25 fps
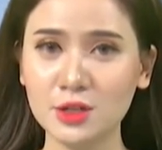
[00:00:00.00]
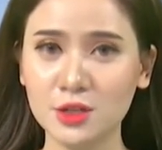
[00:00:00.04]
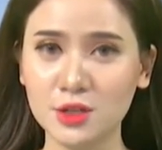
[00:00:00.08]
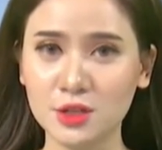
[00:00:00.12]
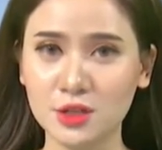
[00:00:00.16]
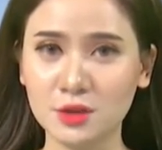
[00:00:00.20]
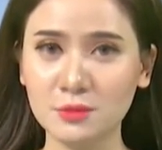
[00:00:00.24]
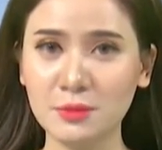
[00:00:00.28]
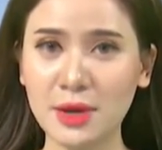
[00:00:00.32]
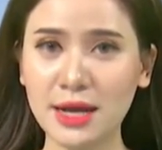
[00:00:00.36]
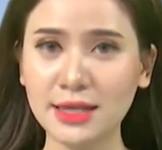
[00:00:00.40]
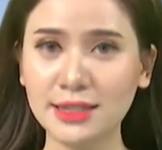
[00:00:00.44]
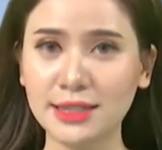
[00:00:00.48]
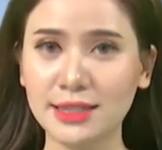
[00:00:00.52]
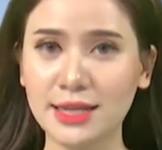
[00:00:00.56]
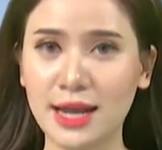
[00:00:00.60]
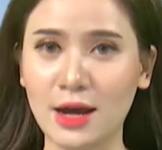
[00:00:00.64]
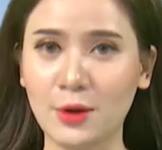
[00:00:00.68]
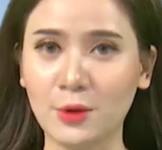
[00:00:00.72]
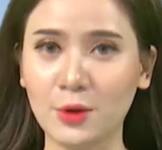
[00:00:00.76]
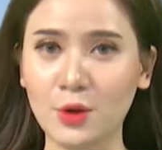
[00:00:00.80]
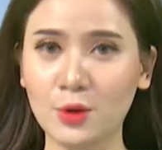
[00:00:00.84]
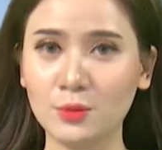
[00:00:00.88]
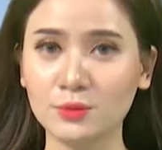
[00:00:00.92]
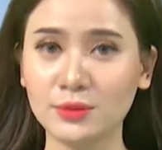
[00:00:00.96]
trưởng ban chỉ
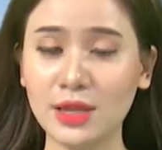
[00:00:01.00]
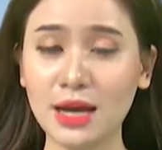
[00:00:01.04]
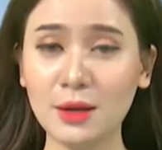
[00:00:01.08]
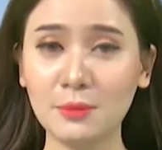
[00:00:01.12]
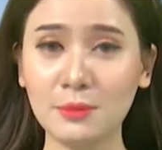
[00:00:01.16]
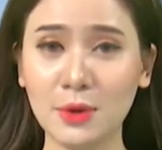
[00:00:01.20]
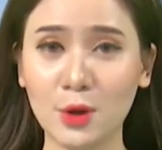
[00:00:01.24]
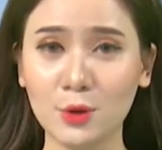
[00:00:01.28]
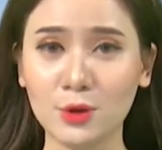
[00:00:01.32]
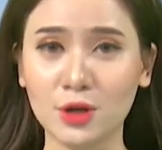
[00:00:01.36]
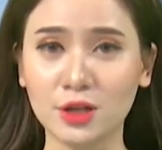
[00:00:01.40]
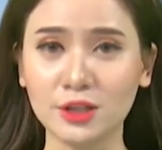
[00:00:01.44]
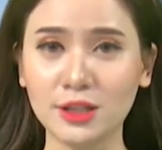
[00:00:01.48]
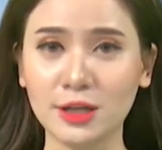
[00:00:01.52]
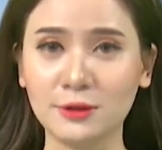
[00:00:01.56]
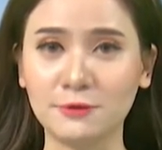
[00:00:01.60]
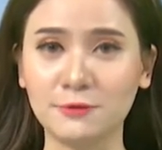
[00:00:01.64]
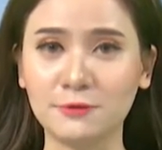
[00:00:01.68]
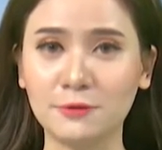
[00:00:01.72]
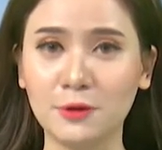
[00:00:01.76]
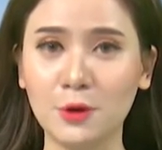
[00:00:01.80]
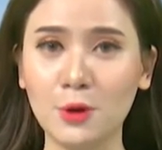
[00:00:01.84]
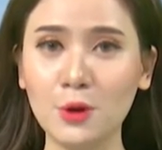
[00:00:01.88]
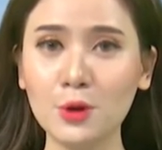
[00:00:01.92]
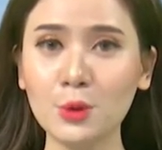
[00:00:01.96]
đạo công tác bầu cử thành
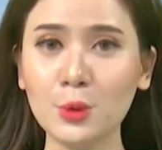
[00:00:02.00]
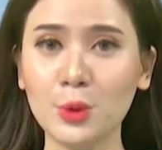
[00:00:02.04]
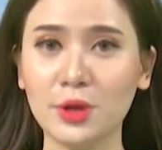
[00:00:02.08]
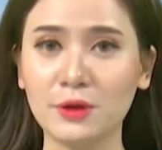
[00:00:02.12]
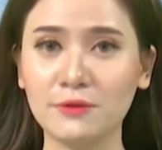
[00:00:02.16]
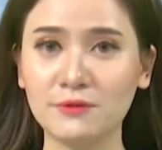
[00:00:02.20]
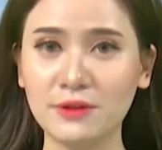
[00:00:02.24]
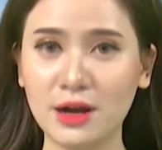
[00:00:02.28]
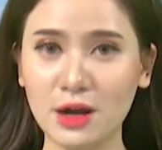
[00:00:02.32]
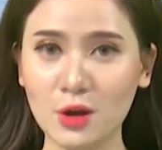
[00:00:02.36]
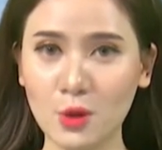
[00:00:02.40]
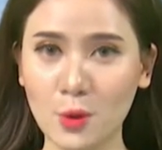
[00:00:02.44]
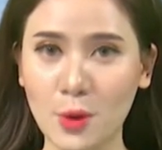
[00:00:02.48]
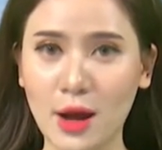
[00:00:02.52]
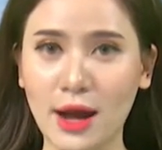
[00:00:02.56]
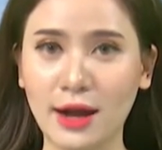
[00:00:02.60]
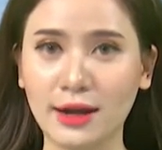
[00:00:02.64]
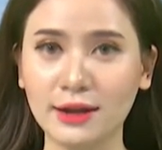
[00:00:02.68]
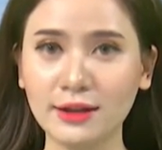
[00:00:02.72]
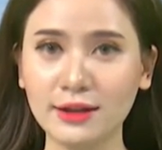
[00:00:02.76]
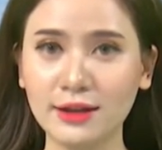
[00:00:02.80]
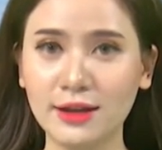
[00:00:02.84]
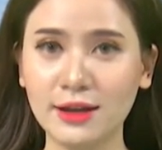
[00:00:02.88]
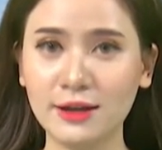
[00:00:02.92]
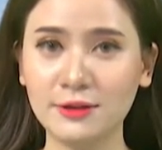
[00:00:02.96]
phố Nguyễn Văn
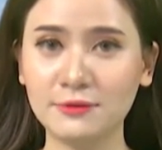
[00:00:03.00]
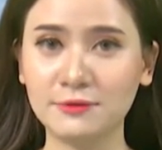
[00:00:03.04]
Quảng